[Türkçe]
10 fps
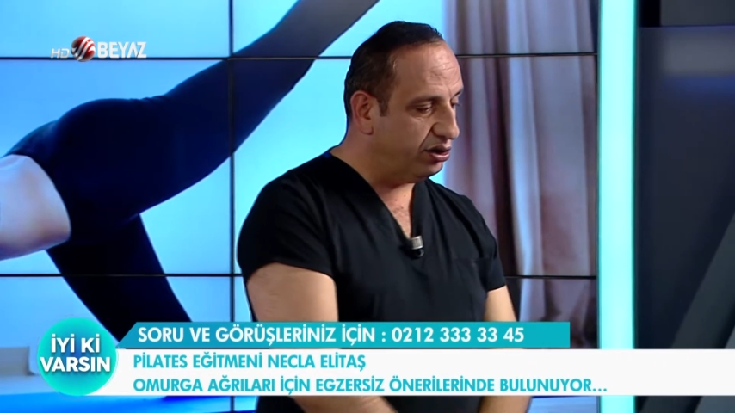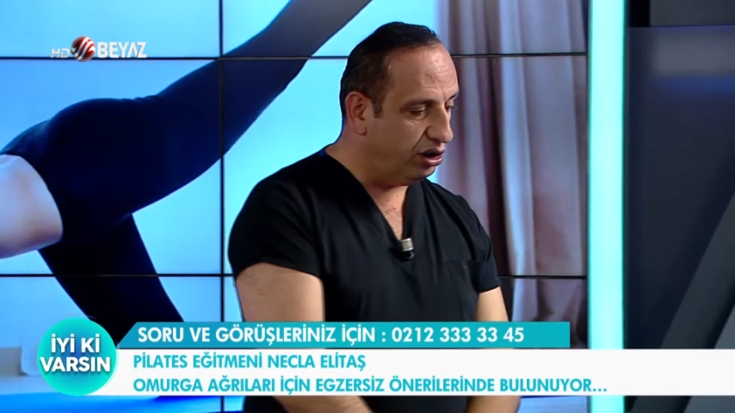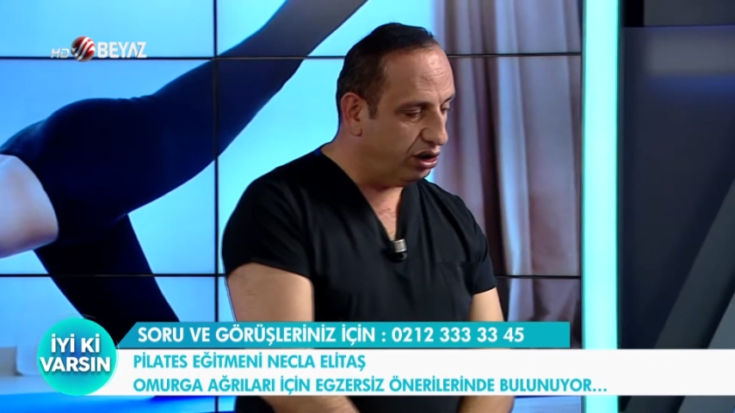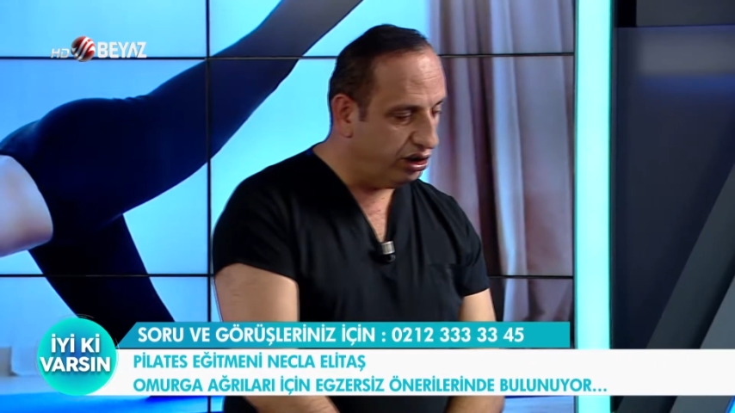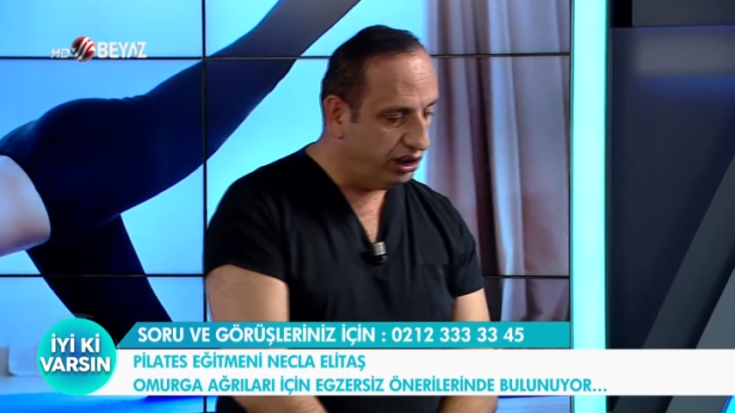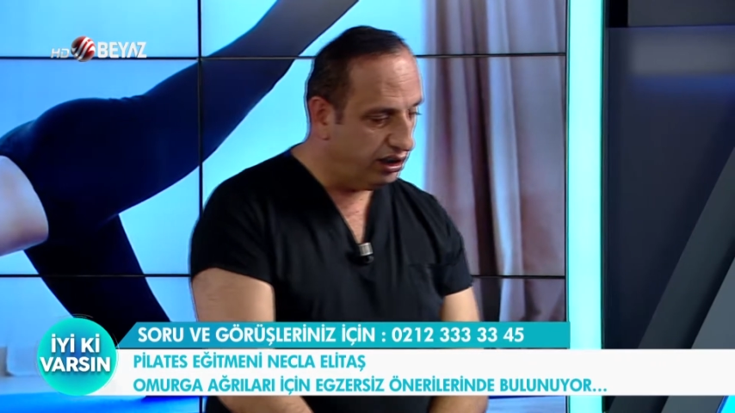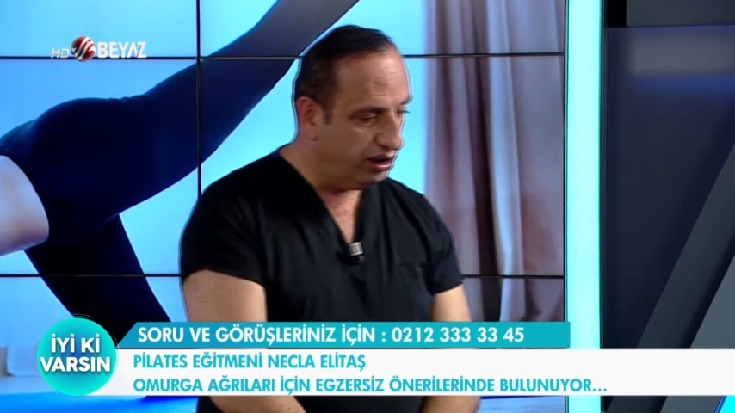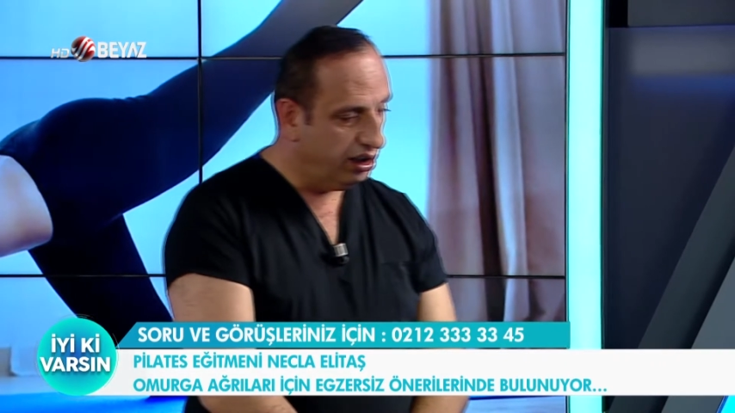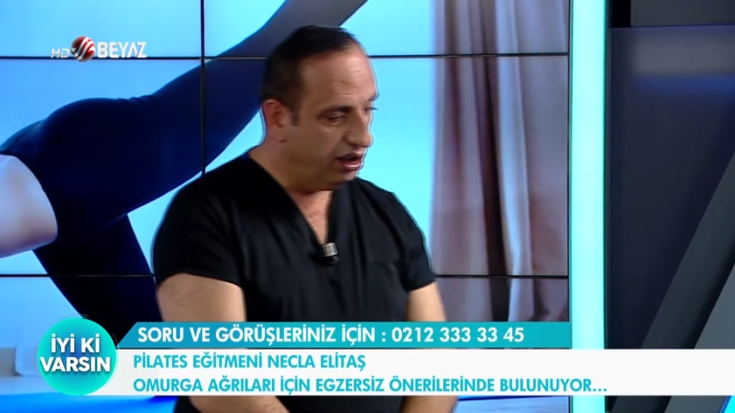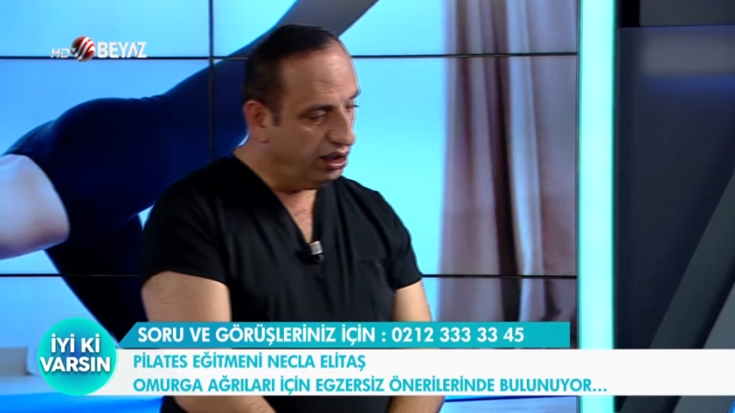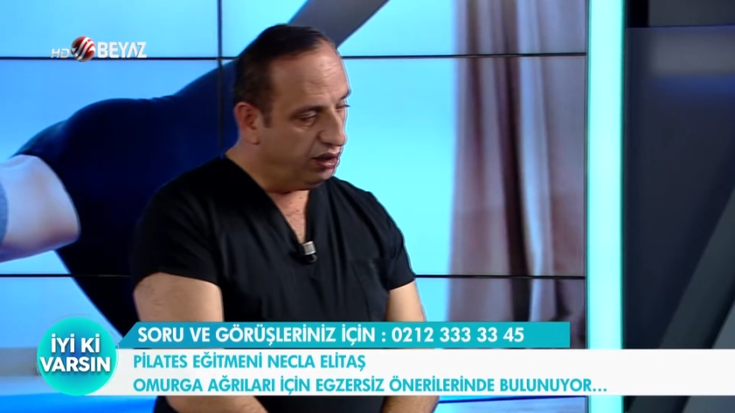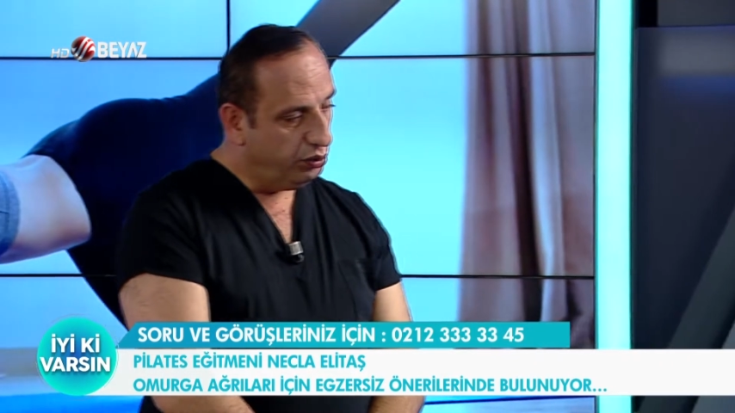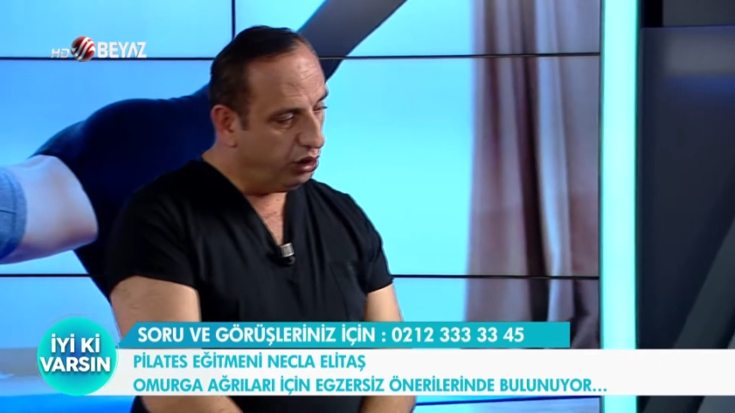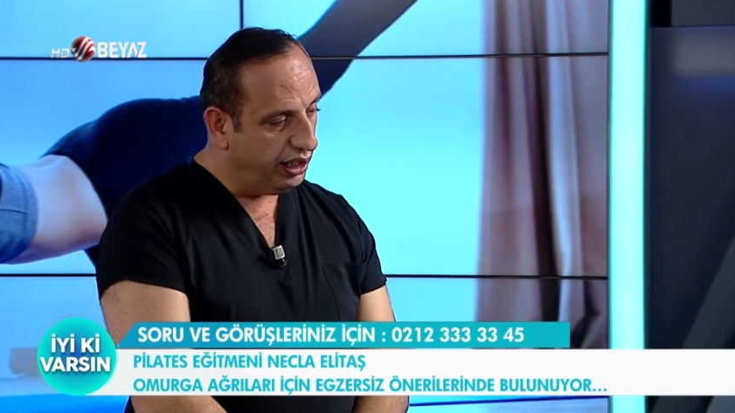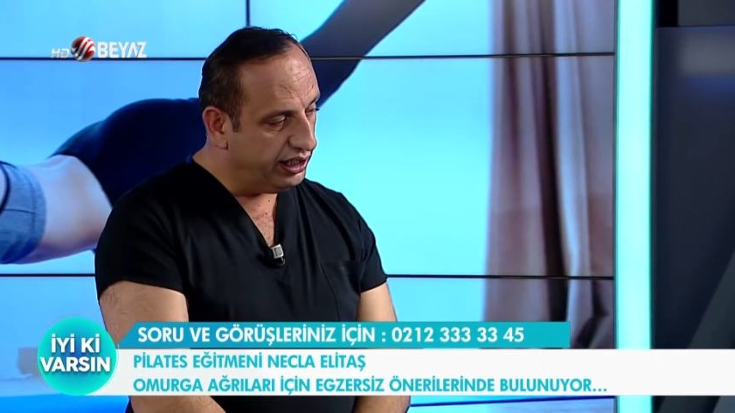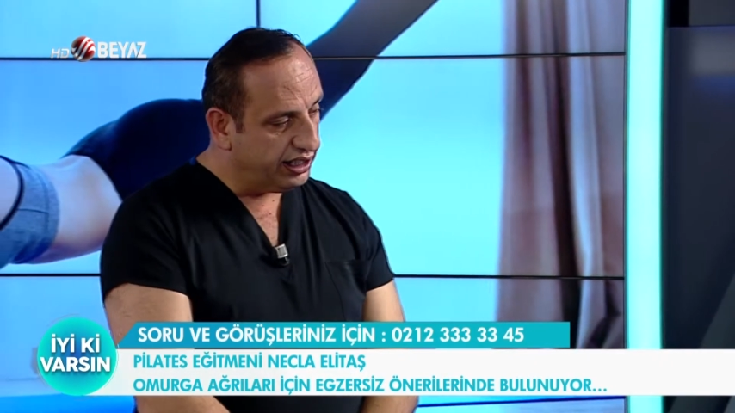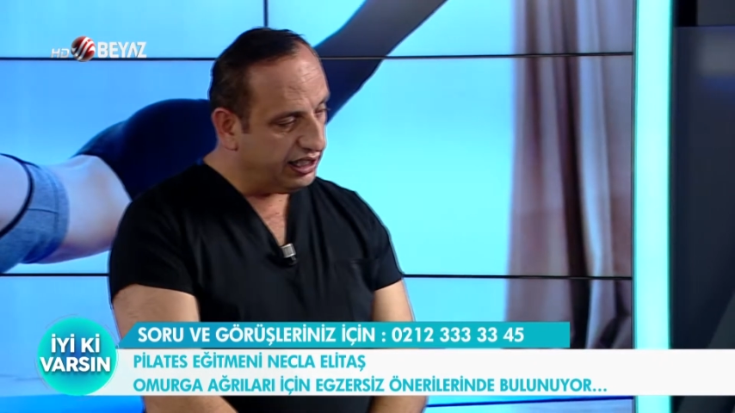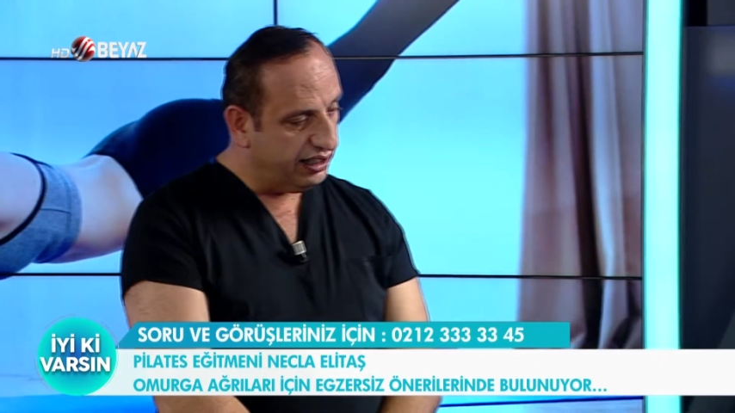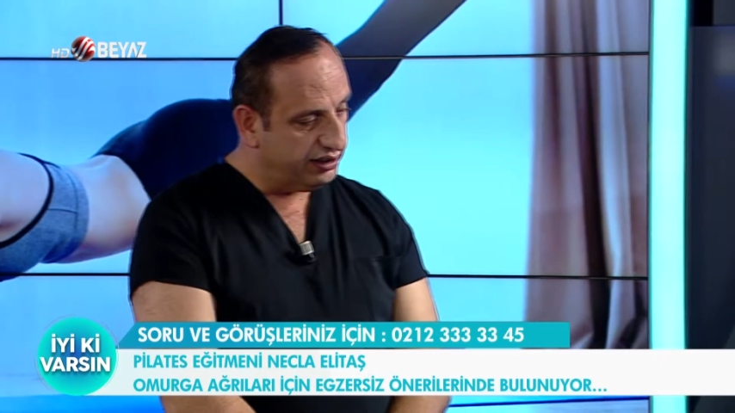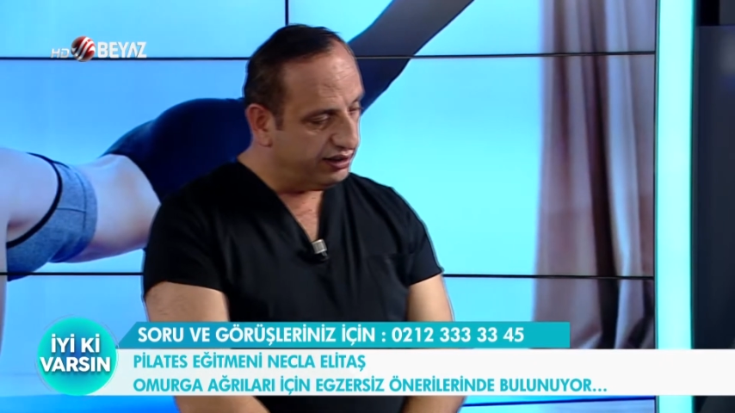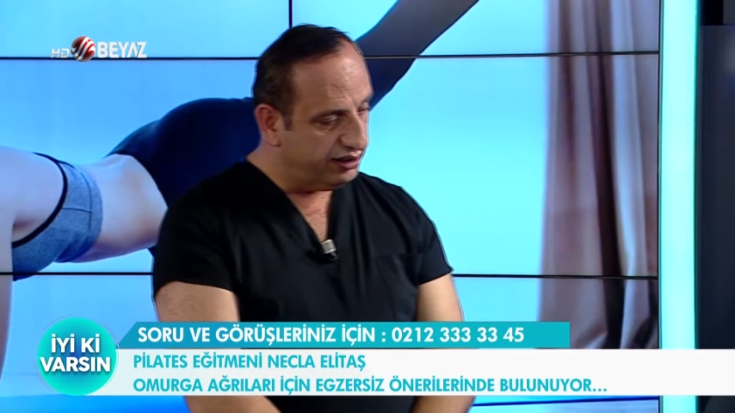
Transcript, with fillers: örneğin bu hareket